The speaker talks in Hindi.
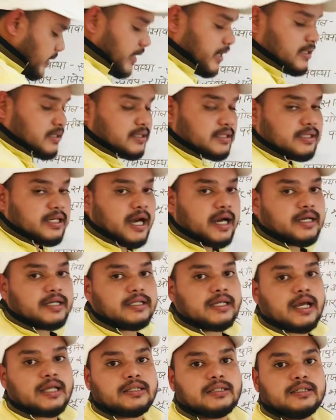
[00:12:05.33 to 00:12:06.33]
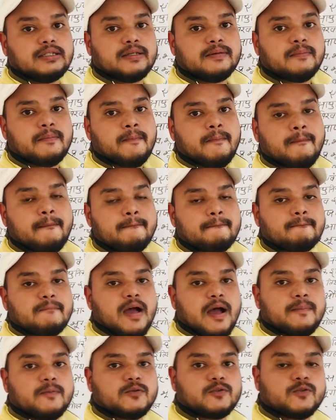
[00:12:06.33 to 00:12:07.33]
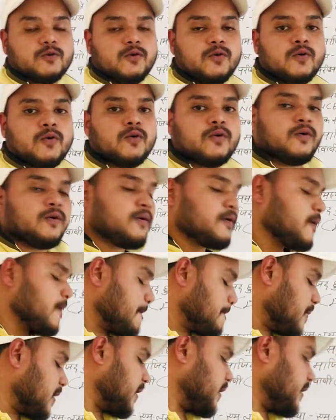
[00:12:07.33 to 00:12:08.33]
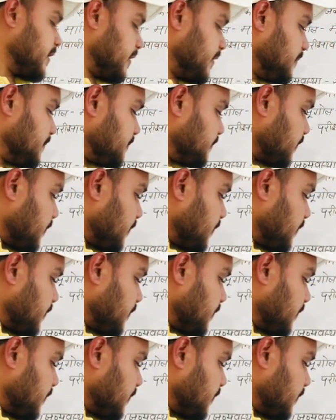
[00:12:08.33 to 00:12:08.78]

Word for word: की एन e आती है आप उसको पढ़ेंगे